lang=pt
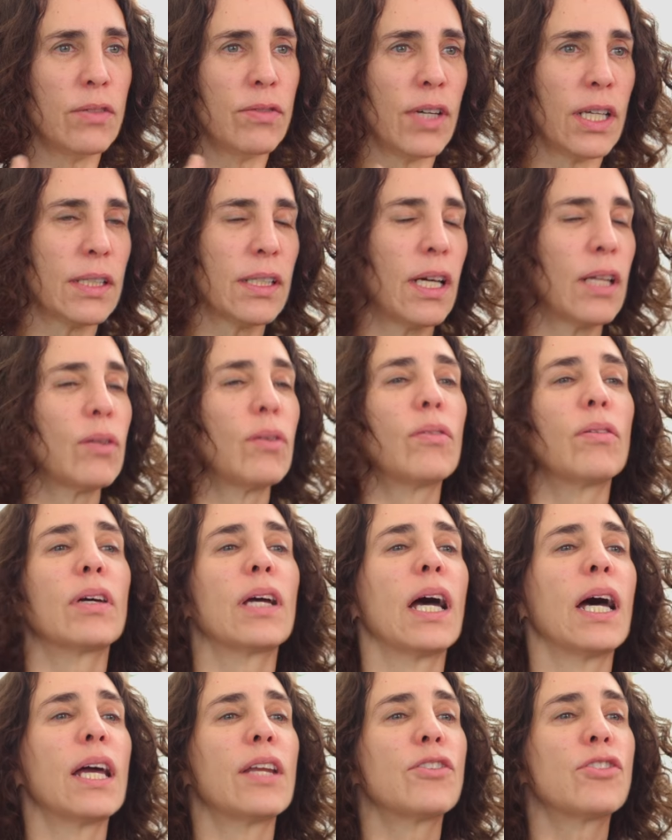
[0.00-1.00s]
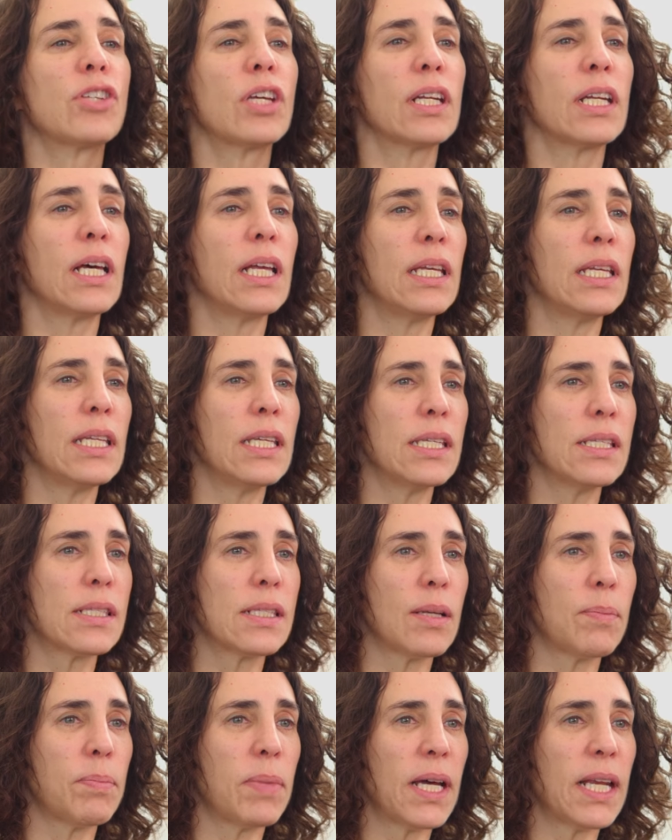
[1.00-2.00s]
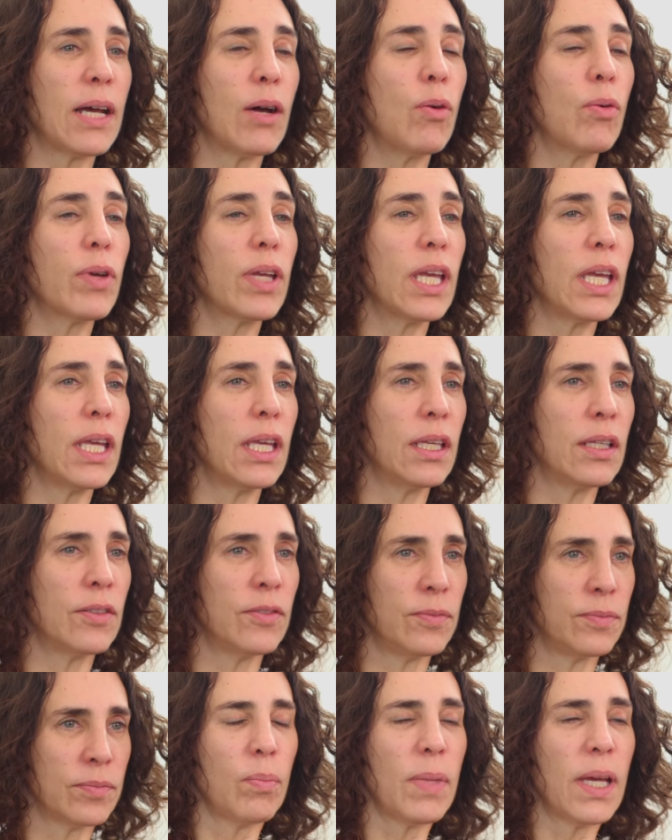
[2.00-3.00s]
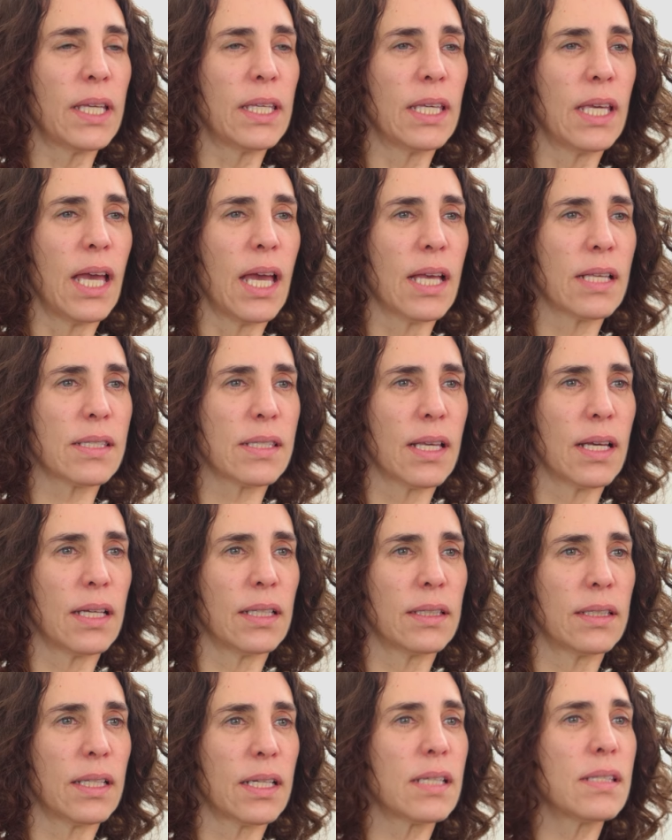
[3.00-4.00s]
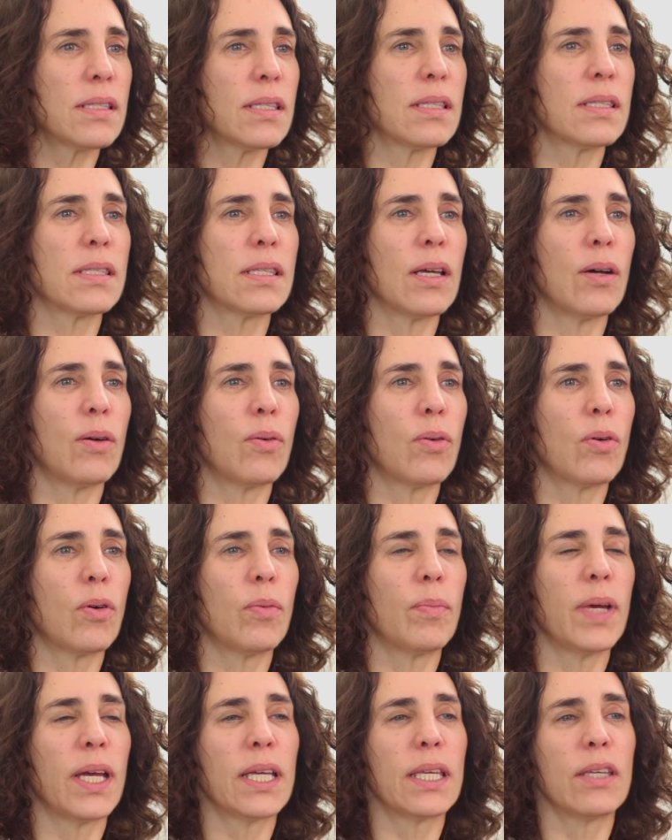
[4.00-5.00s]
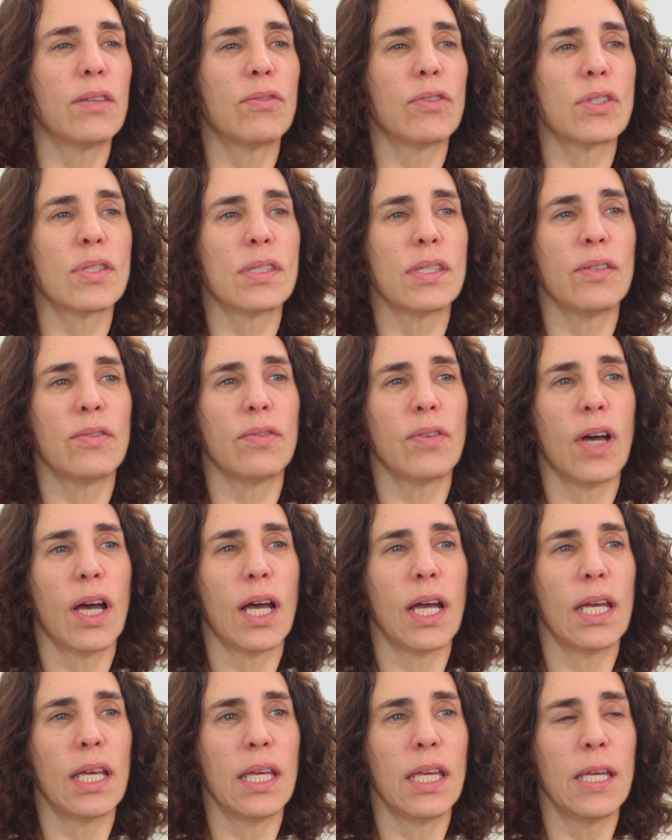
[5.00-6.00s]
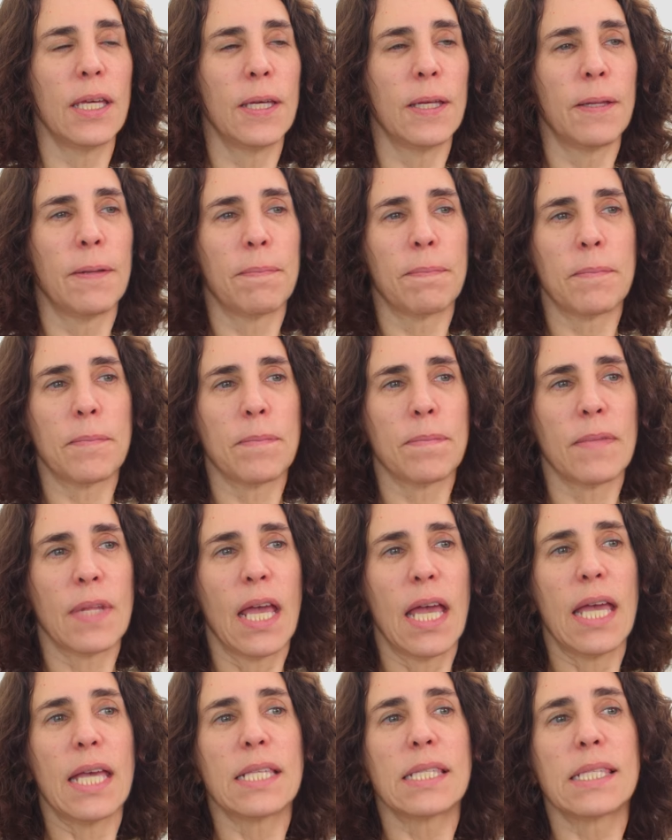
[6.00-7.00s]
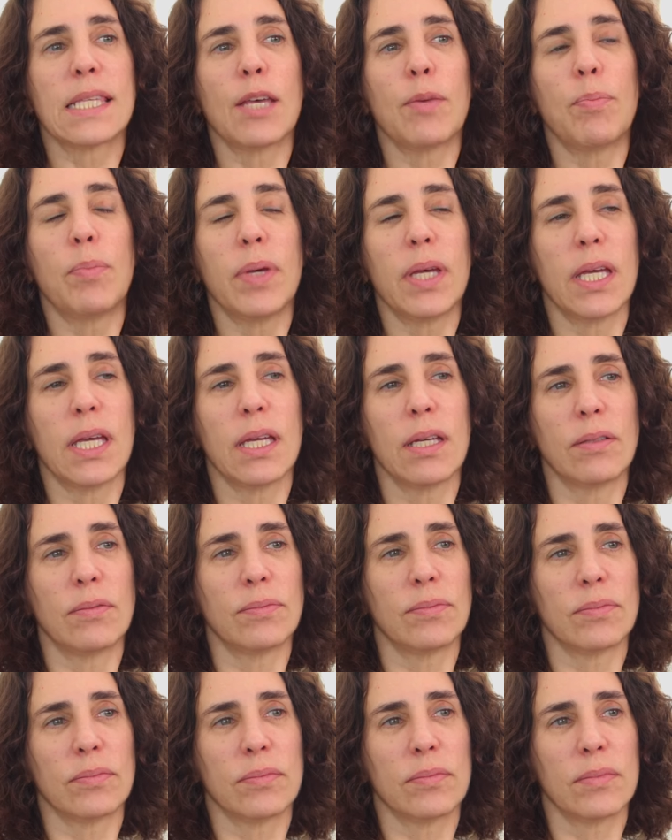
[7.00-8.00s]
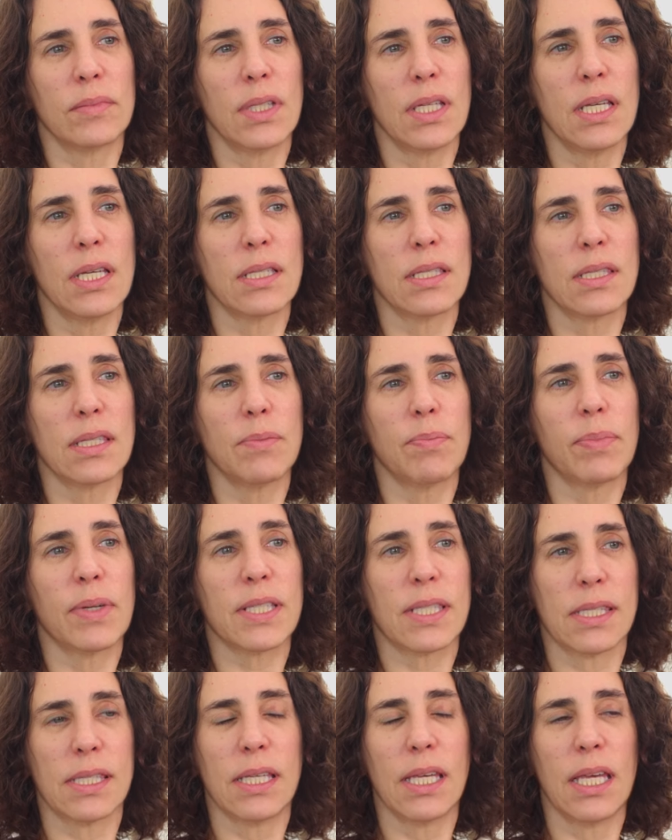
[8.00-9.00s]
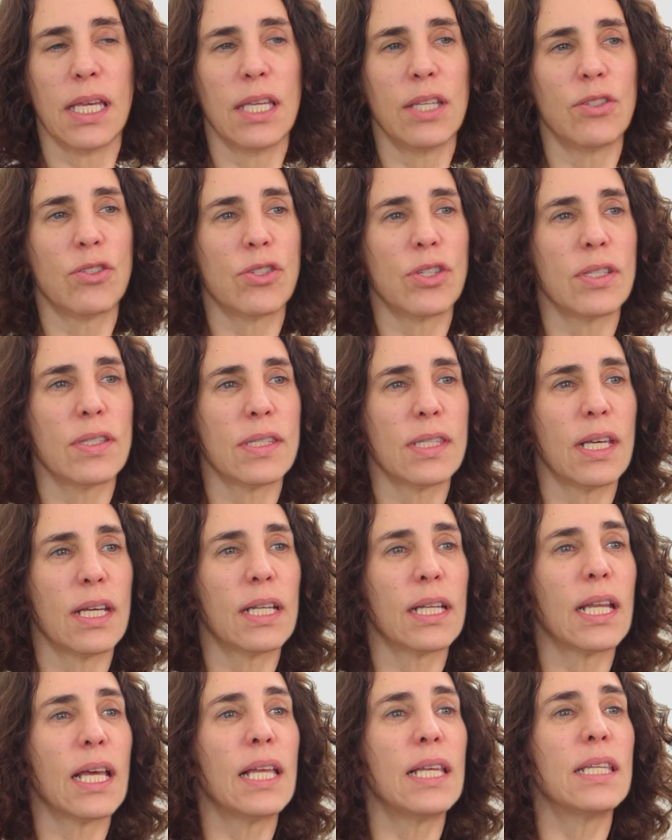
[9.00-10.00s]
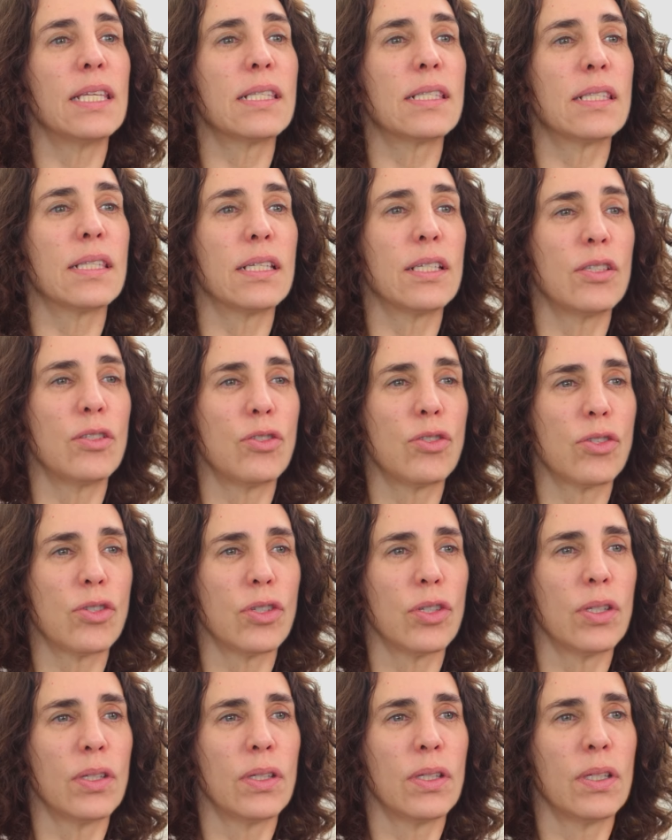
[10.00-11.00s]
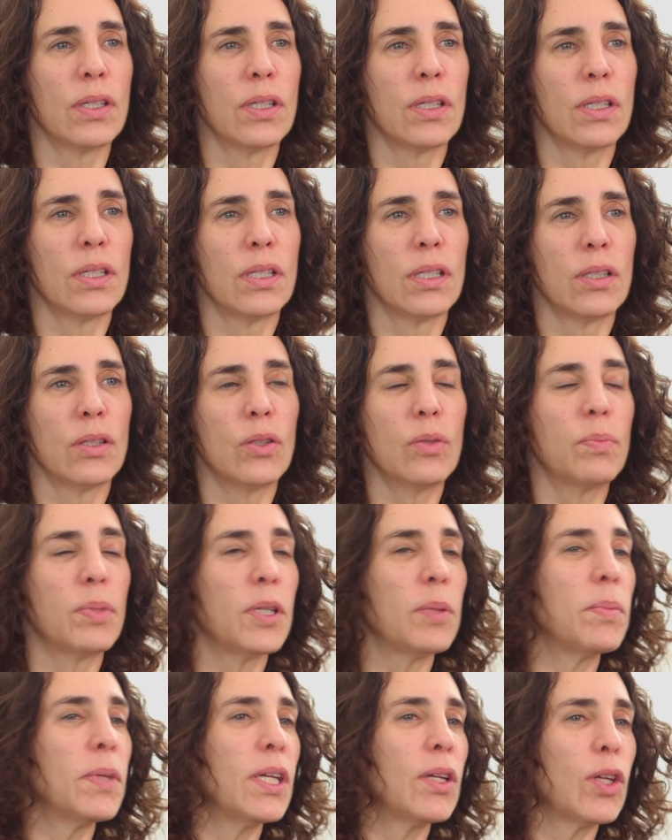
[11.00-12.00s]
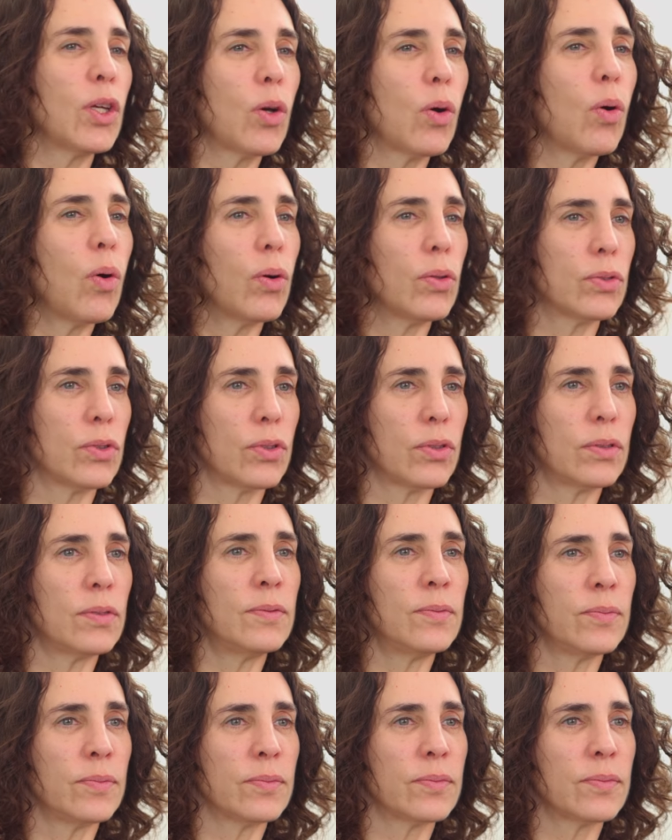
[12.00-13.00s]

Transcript: ele vai estar no lugar de analista para alguém. Como é que é essa transição? Como é que você vai receber esse paciente, esse analisante, num primeiro encontro?